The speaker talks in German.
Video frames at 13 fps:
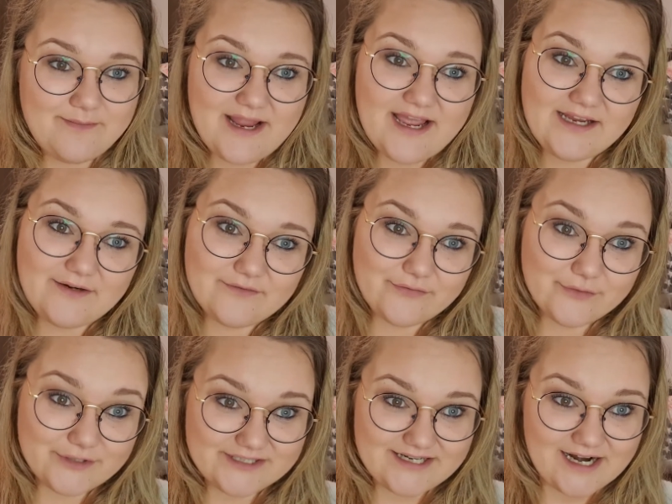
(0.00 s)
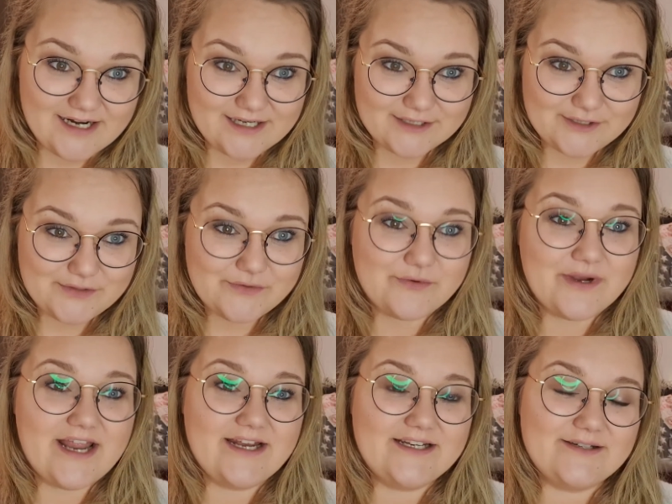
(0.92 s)
Mehr Infos dann dazu
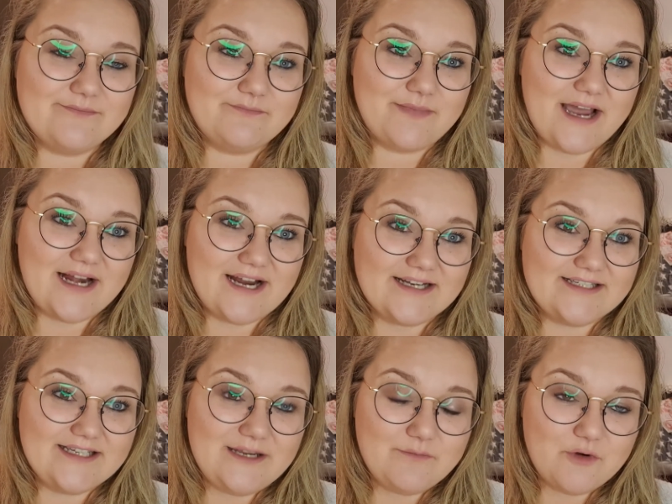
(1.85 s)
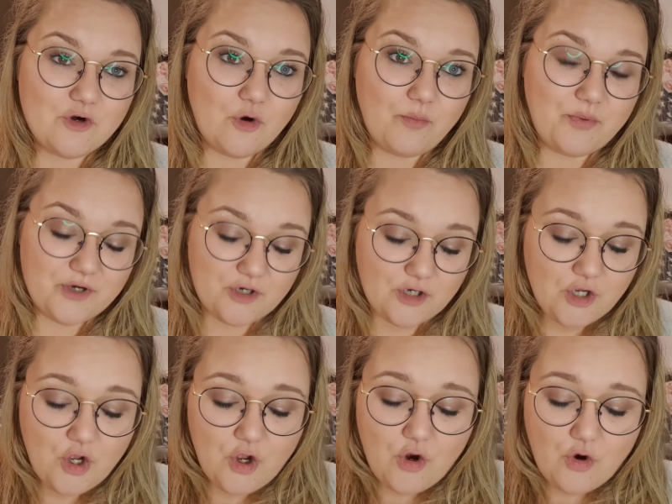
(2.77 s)
in meiner Teamgruppe
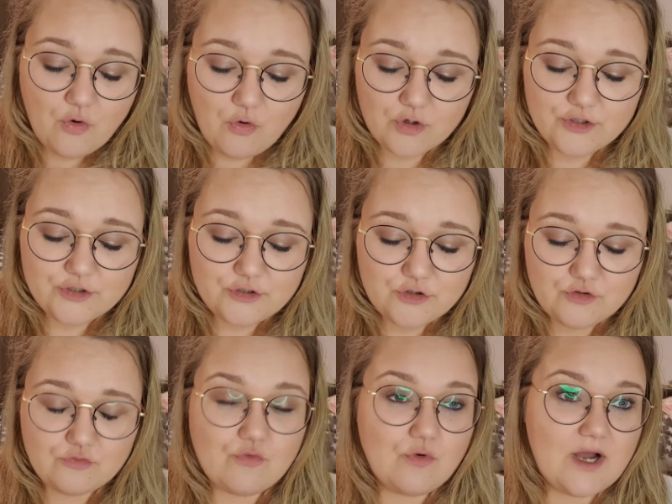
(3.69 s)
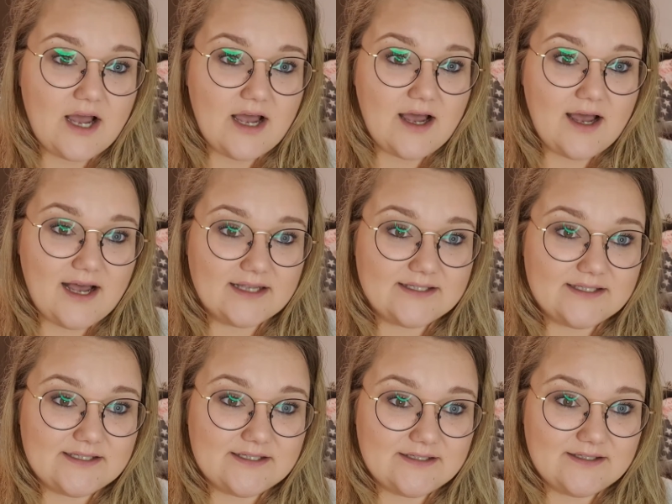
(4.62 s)
und du
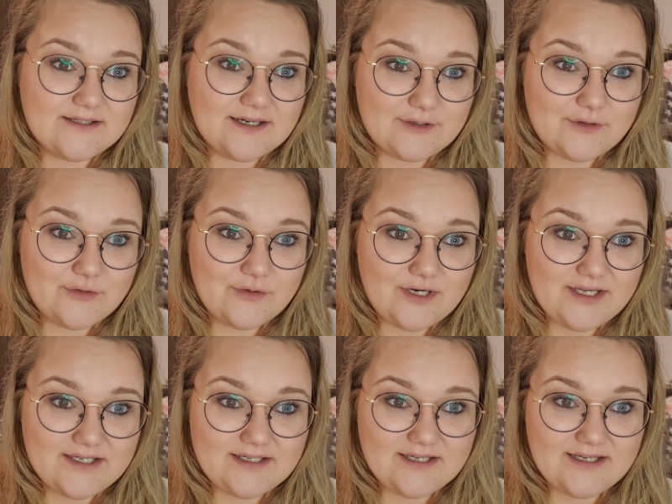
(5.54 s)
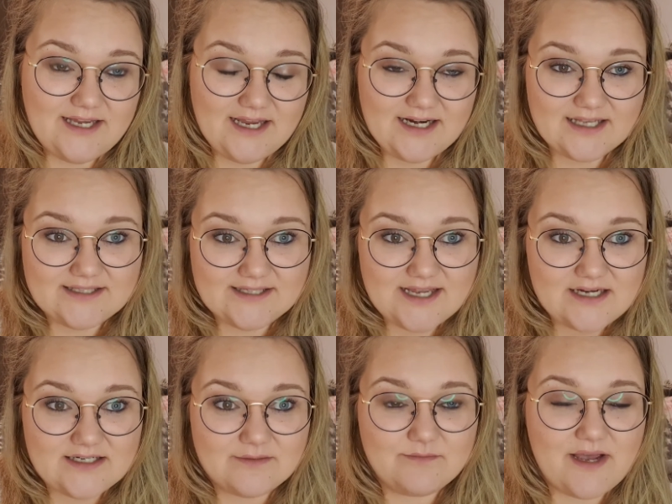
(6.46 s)
hast natürlich
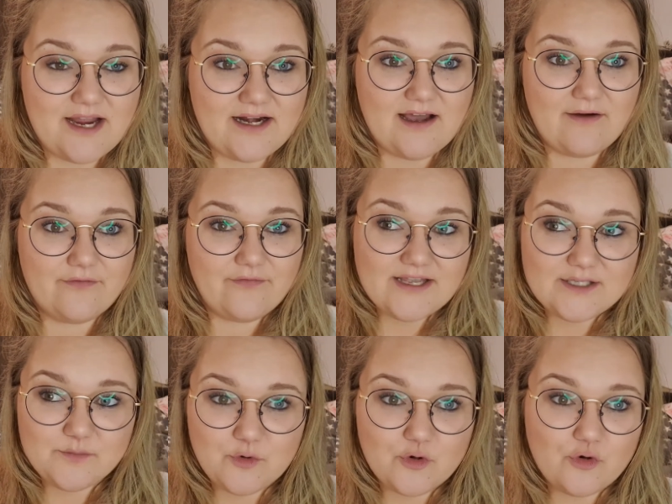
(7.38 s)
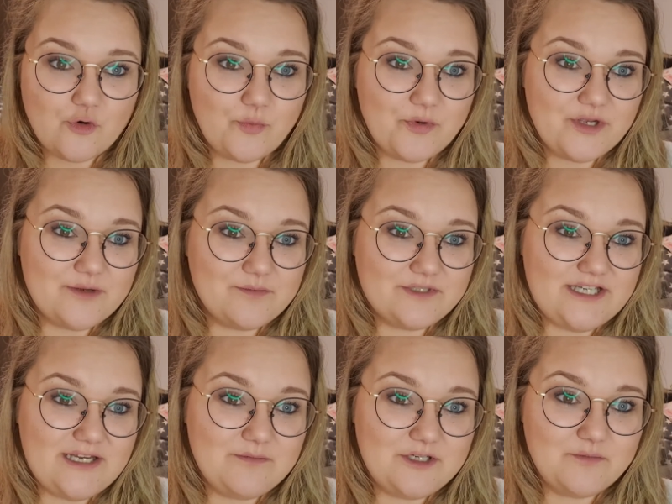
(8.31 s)
jederzeit in meiner Facebook-Gruppe im
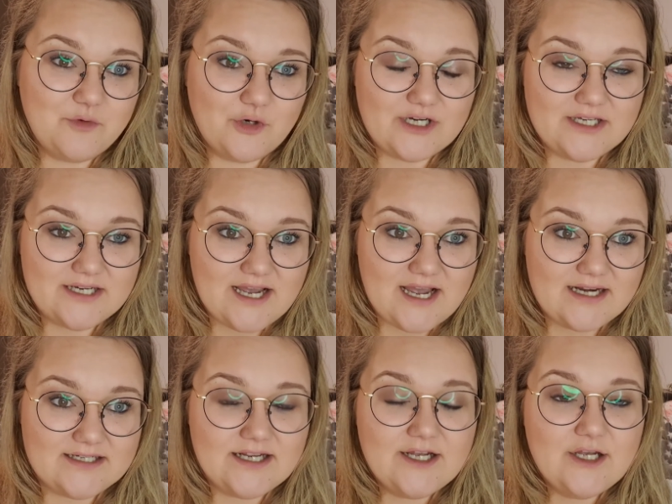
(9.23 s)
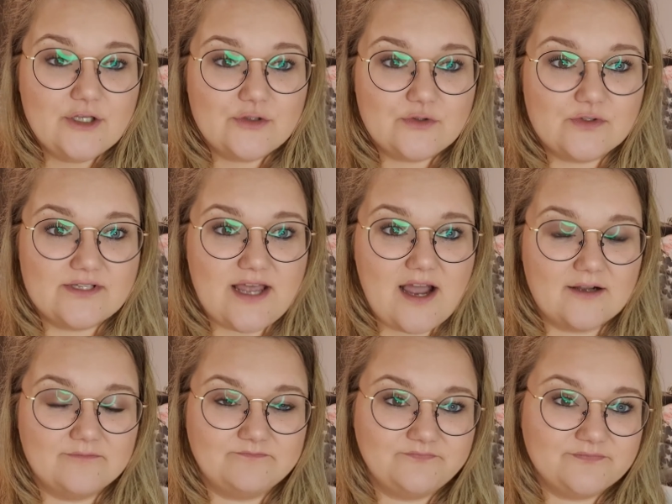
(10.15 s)
Team die Möglichkeit zu
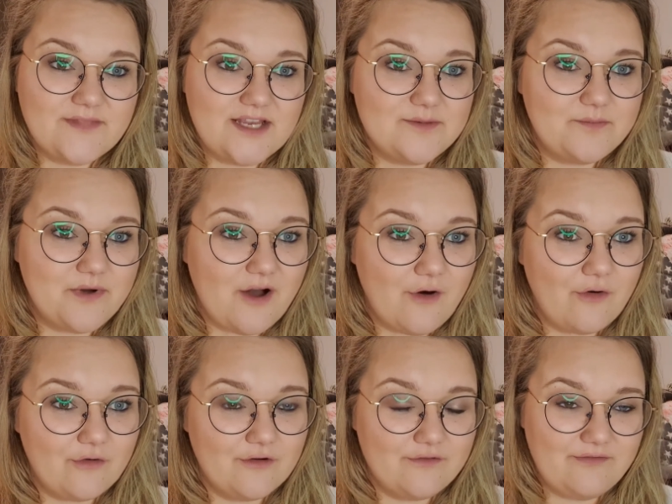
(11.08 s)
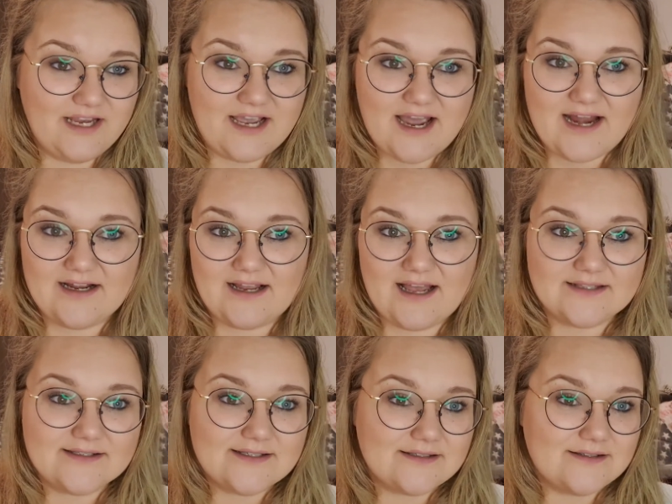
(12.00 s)
sagen, hm, ich brauche irgendwie keine
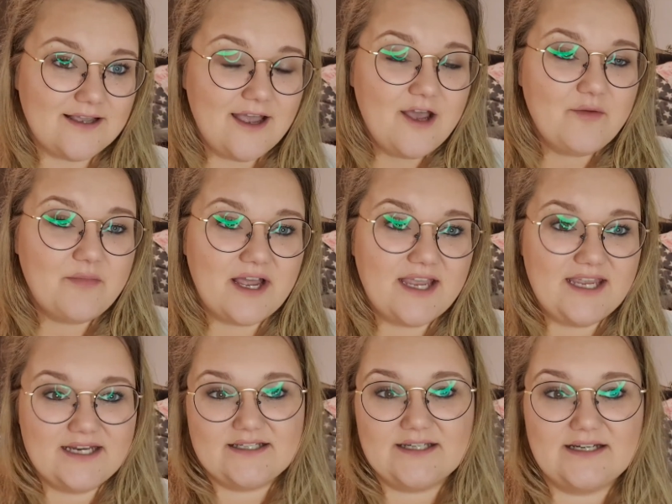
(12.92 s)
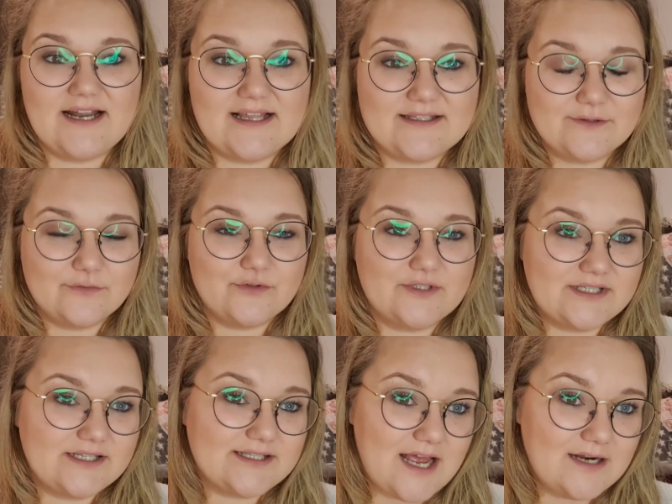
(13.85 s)
ganzen Pakete, lasst uns
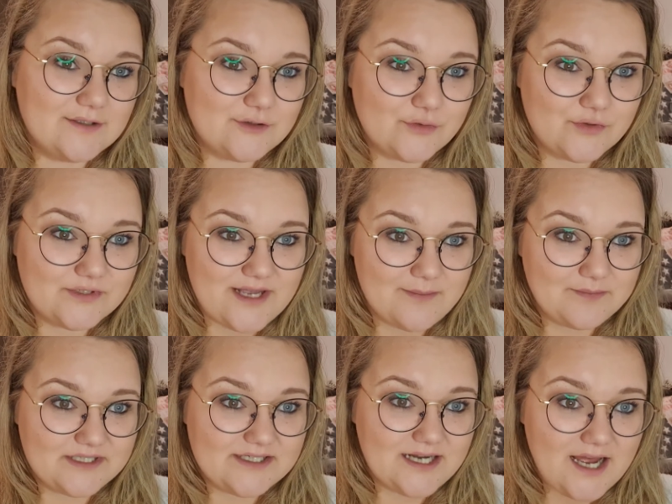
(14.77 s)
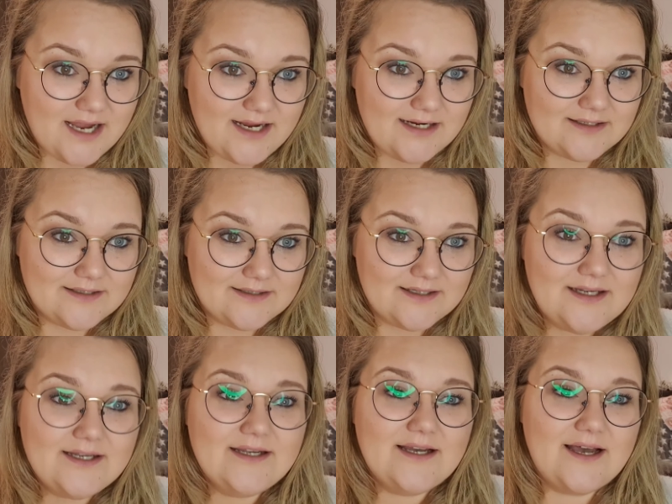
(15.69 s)
das alle zusammen teilen.
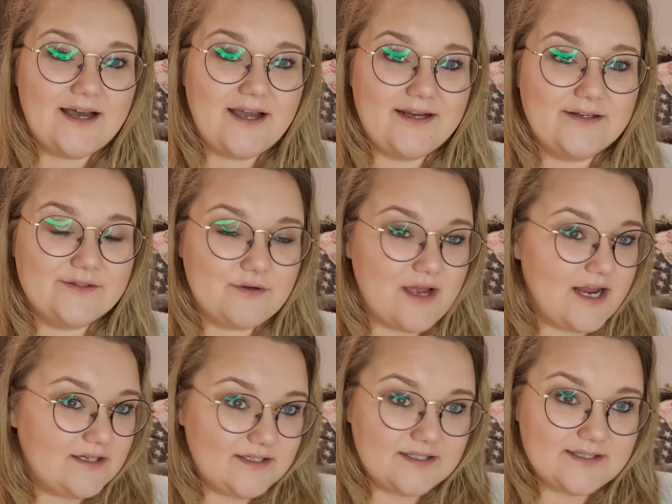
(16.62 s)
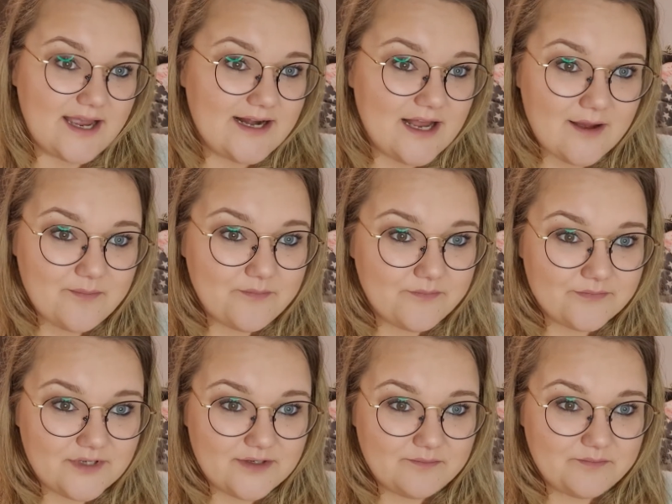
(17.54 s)
Ein so ein
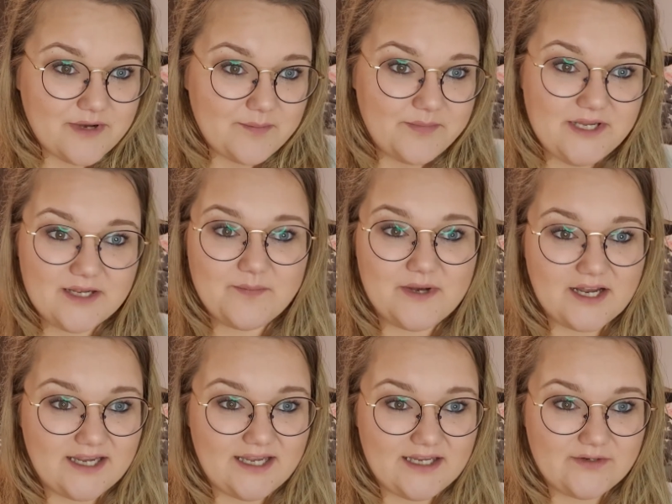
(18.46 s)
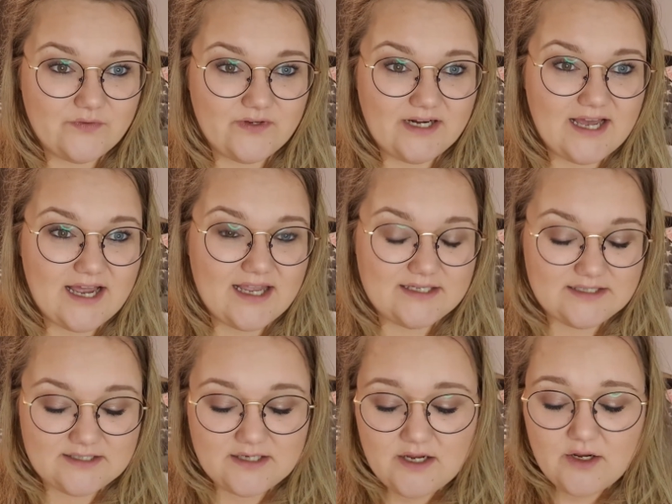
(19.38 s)
Designer-Papierpaket ähm,
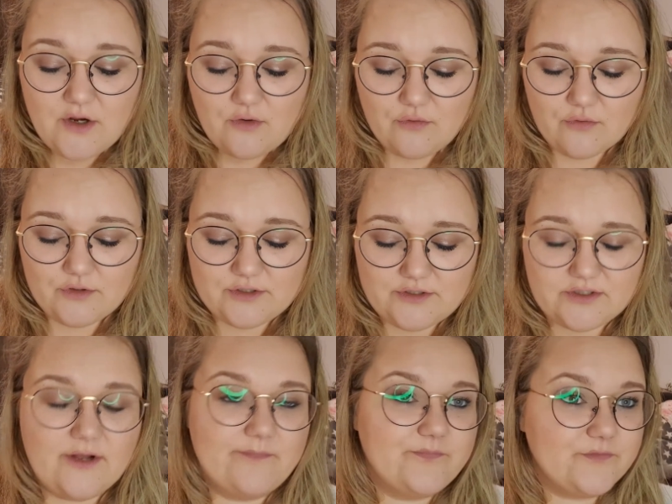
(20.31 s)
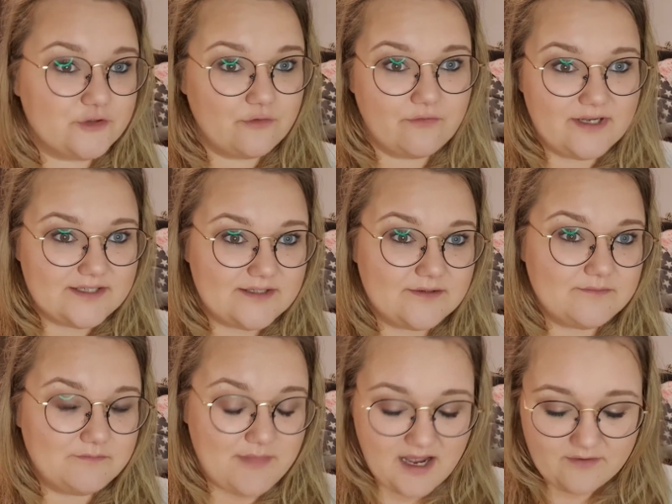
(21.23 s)
vielleicht und ähm, sowas
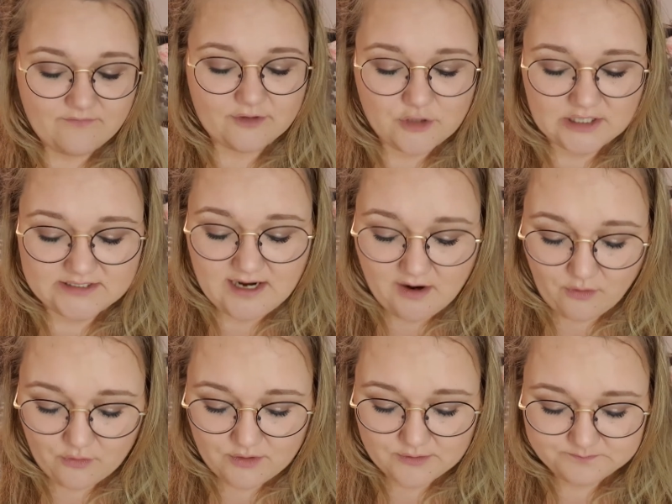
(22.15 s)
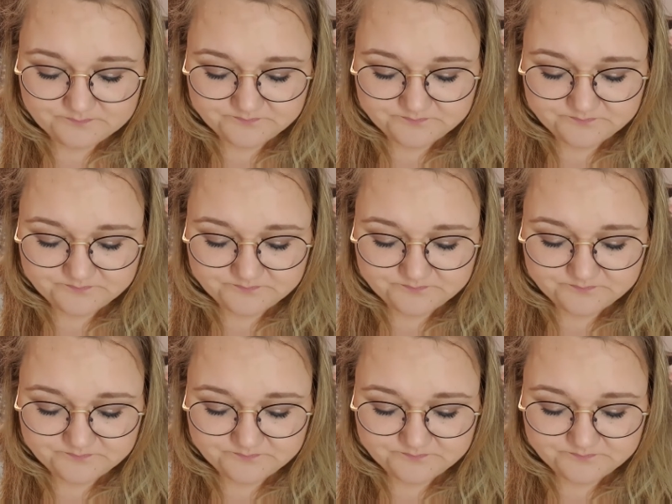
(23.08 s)
machen wir dort auch.